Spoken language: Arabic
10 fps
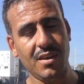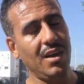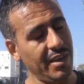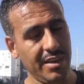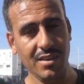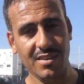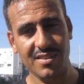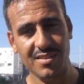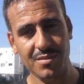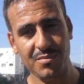ايه
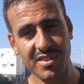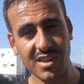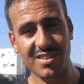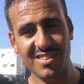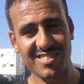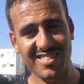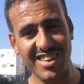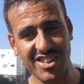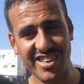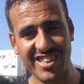مستعد حتى
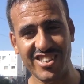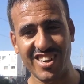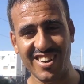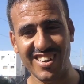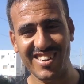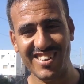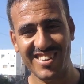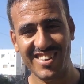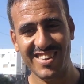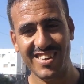العشاء ان شاء الله
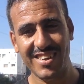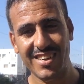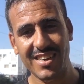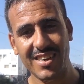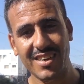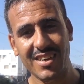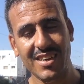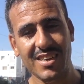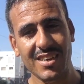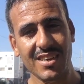الكلمه الاخيره
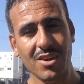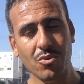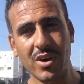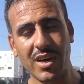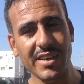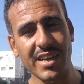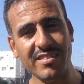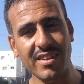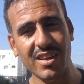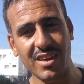بالنسبه والناس